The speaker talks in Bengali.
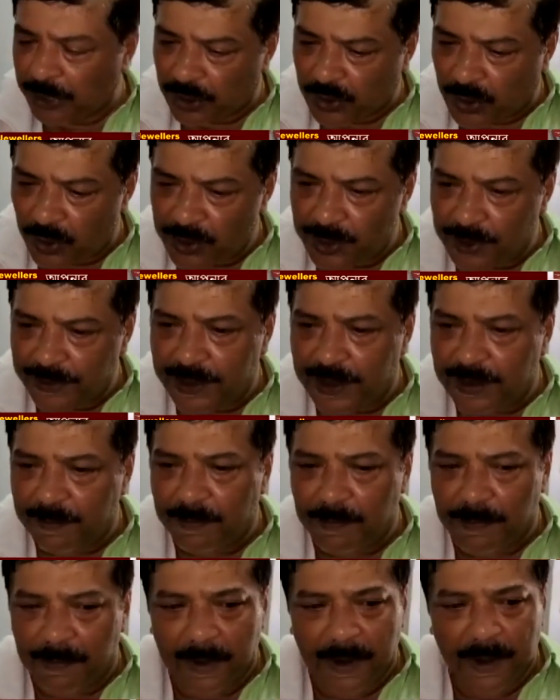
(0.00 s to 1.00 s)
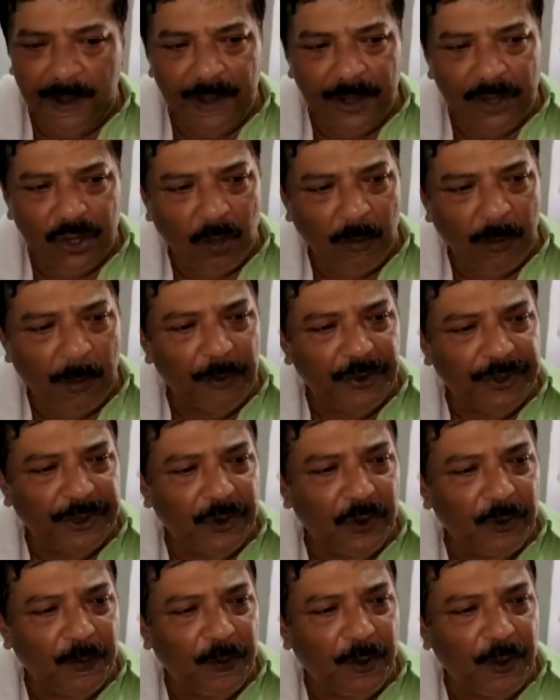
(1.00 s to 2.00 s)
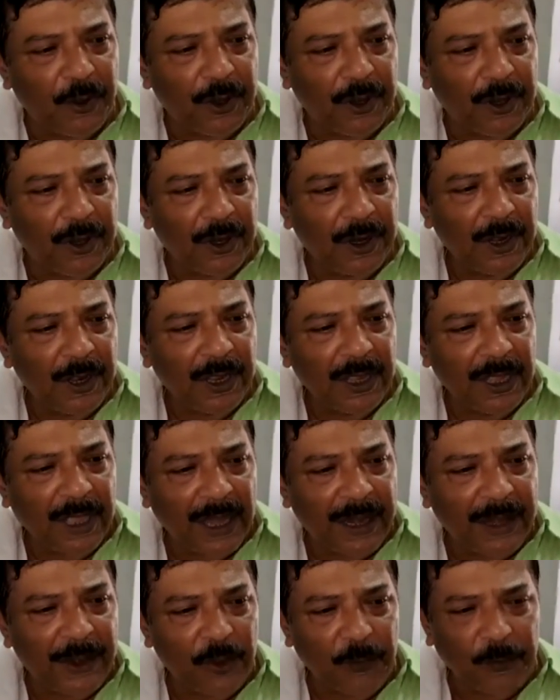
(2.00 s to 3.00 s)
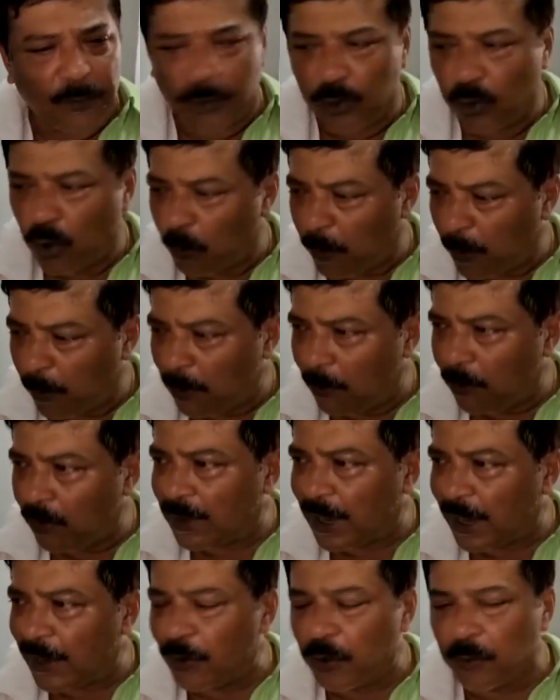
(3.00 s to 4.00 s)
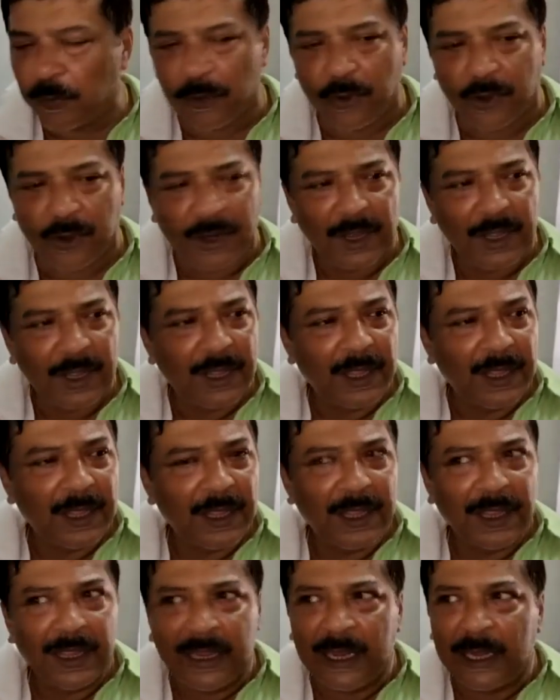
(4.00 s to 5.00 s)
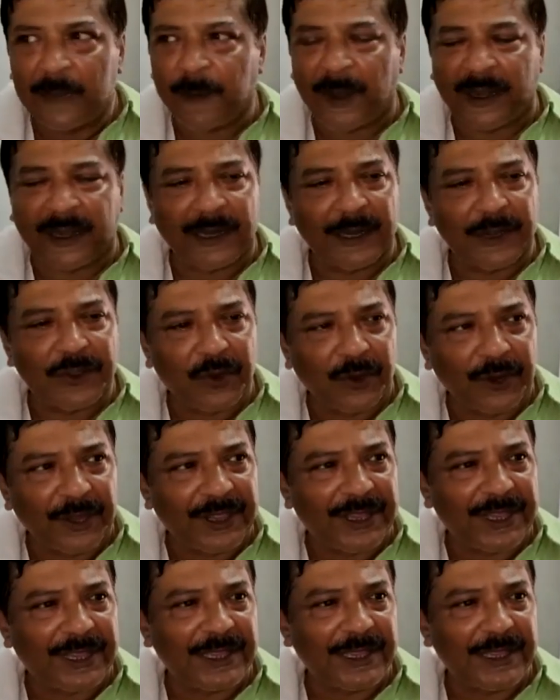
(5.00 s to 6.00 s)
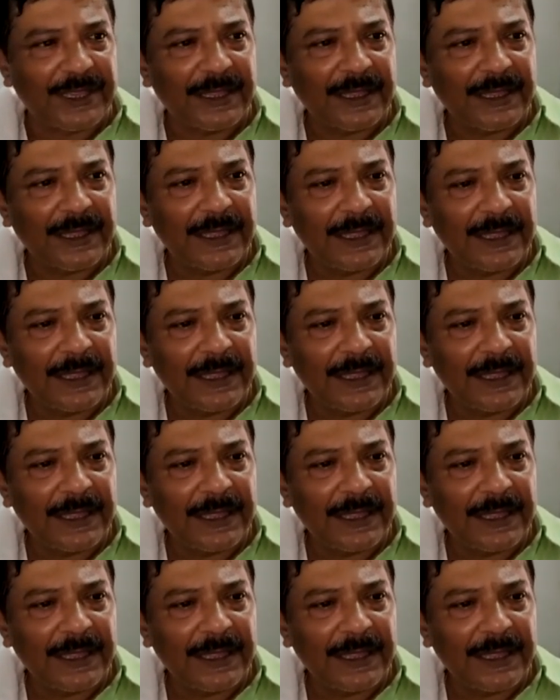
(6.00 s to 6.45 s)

প্রদেশ কংগ্রেসের সভাপতির উপর গাড়ির উপর গোপালবাবুর গাড়ির উপর ইট পাটকে ছুড়েছে